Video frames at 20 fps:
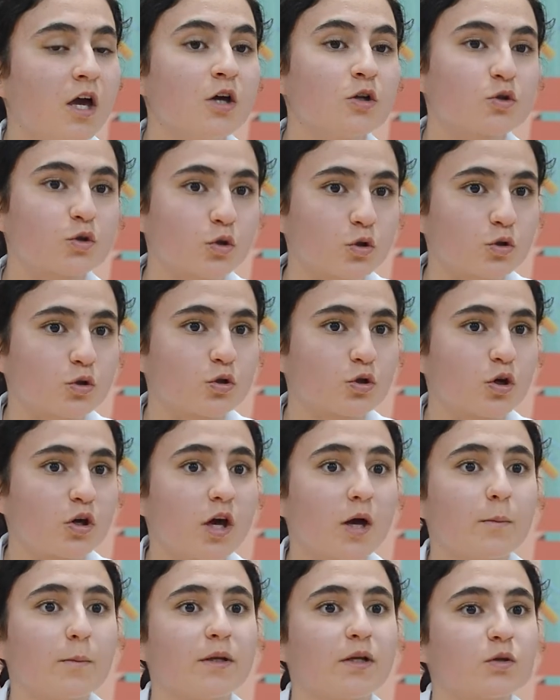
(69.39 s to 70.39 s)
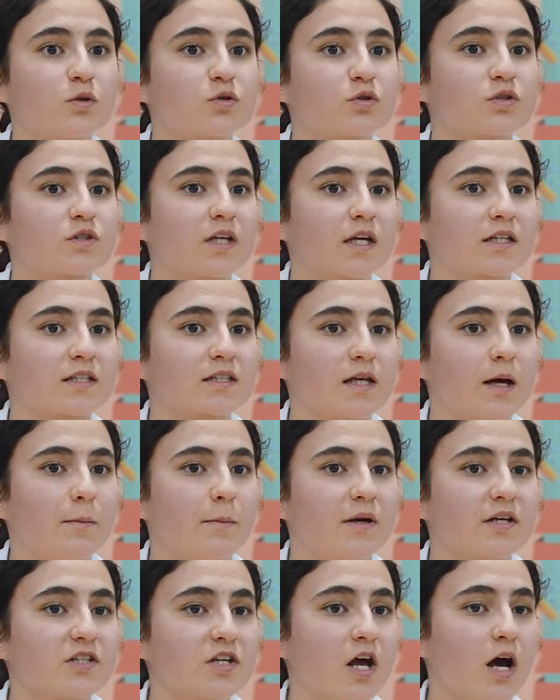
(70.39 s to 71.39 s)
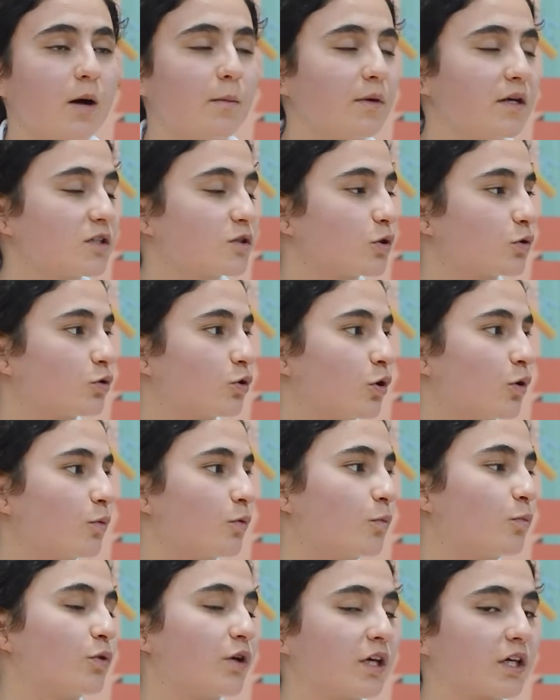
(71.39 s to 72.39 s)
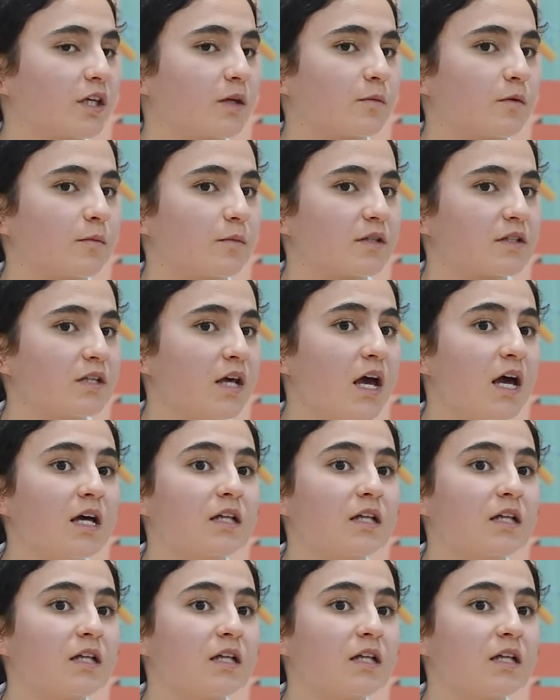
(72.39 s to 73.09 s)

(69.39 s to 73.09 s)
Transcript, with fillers: Çünkü 1385 Amasya doğumlu bu hekimimiz